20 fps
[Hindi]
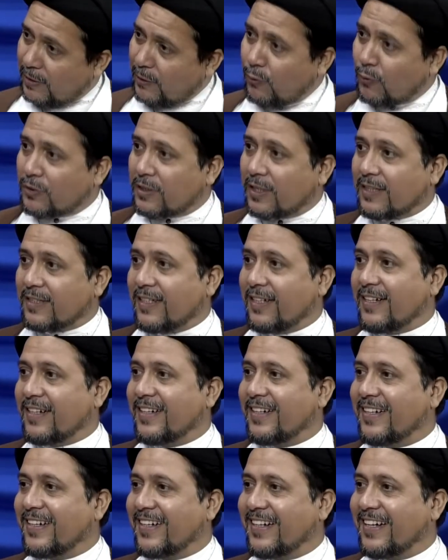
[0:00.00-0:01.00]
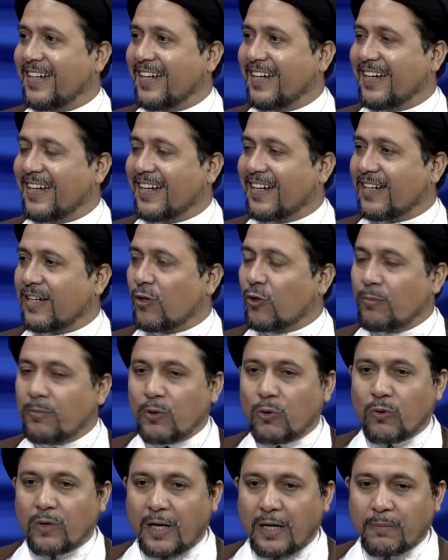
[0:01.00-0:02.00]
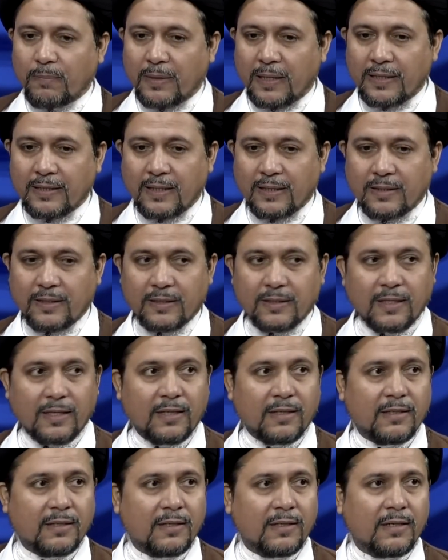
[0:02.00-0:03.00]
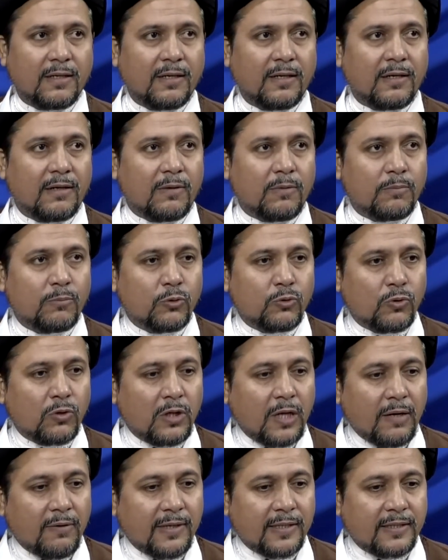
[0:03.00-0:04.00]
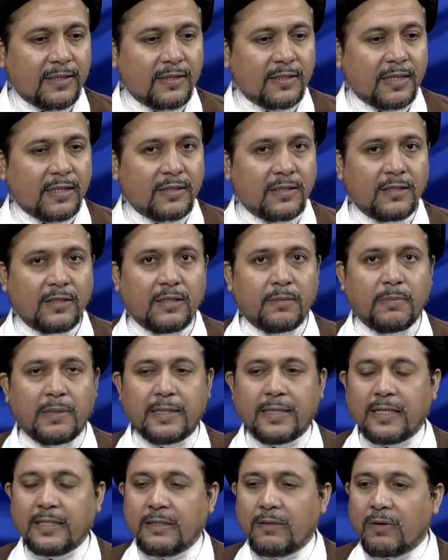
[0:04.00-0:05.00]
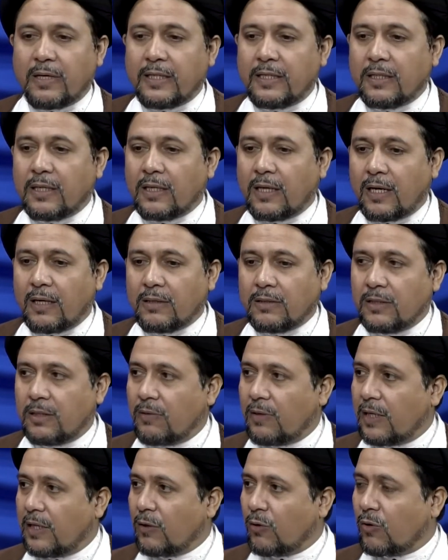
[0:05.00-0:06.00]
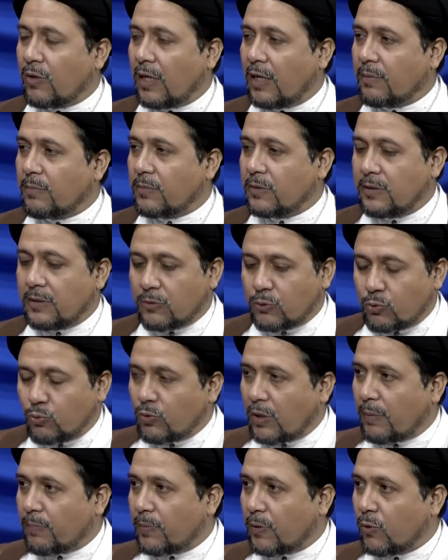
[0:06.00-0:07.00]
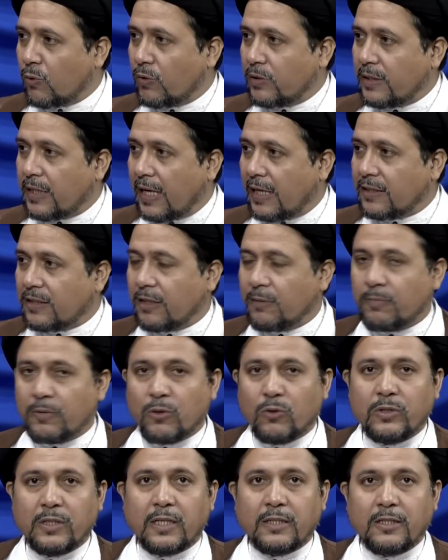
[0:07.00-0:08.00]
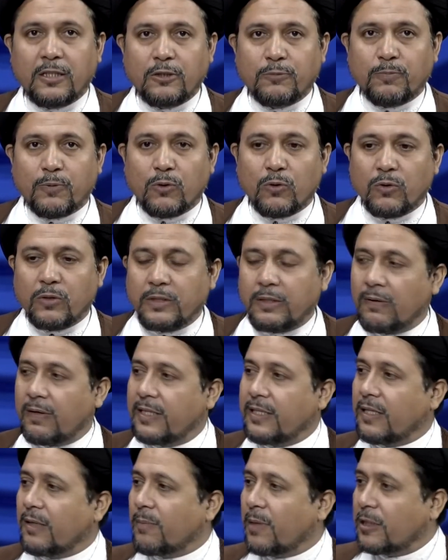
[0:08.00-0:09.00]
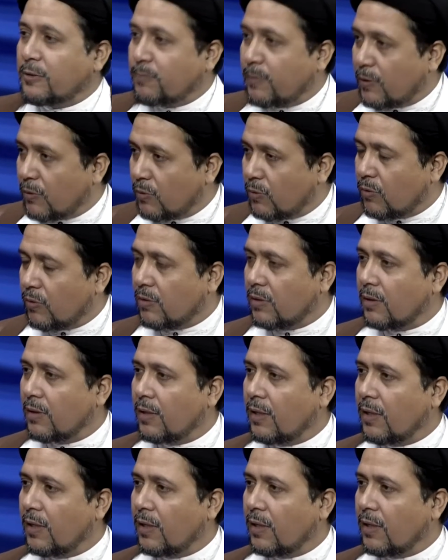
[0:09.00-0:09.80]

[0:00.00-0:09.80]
वही होता था घरों में कुरान पढ़ा जाता था बुज़ुर्ग खातन कहती थी बेटा ये वाली ये वाली कुरान ये सूरा पढ़ो ये आयतें पढ़ो ये हदीस पढ़ो ये वाली नमाज़ पढ़ो लो